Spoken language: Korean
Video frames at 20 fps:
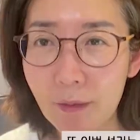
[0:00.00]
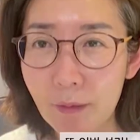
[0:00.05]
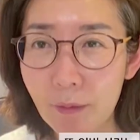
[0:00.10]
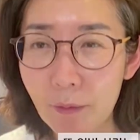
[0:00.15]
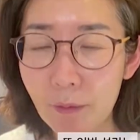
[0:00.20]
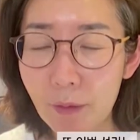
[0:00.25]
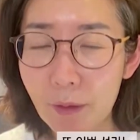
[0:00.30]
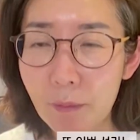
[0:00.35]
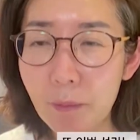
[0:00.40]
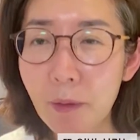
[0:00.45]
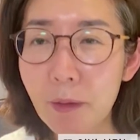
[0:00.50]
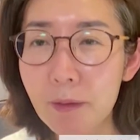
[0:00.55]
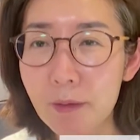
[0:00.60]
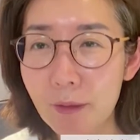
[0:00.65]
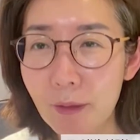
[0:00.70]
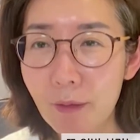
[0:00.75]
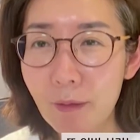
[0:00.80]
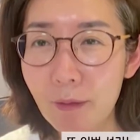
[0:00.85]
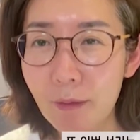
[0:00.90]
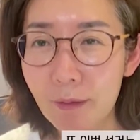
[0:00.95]
또 이번
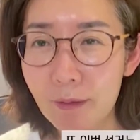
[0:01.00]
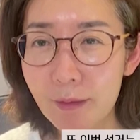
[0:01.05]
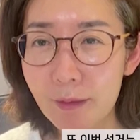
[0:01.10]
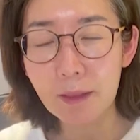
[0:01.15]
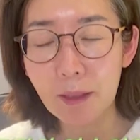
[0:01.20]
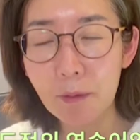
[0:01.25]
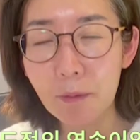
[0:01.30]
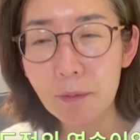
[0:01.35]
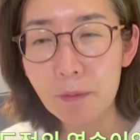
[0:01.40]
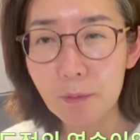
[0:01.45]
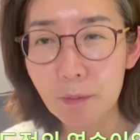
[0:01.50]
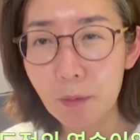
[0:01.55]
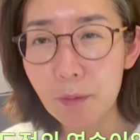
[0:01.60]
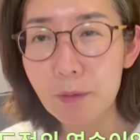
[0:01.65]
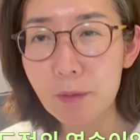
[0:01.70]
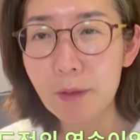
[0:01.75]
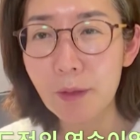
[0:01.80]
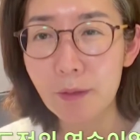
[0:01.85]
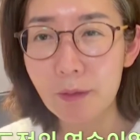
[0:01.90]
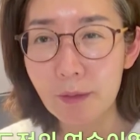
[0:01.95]
선거는 새로운
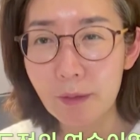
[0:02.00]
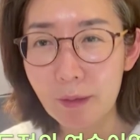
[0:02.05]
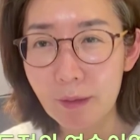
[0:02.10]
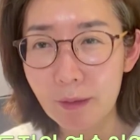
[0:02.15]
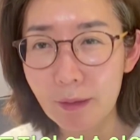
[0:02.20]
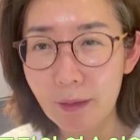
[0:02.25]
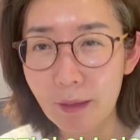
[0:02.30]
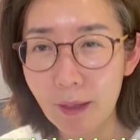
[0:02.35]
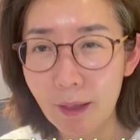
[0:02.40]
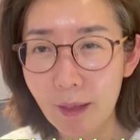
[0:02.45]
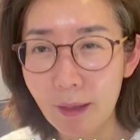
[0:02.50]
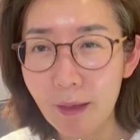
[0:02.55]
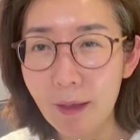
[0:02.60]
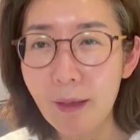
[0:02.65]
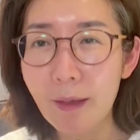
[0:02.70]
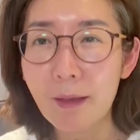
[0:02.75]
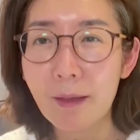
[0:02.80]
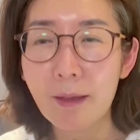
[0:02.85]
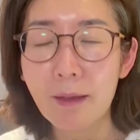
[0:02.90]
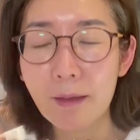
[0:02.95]

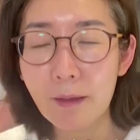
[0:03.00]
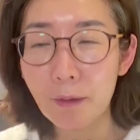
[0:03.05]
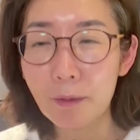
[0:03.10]
도전의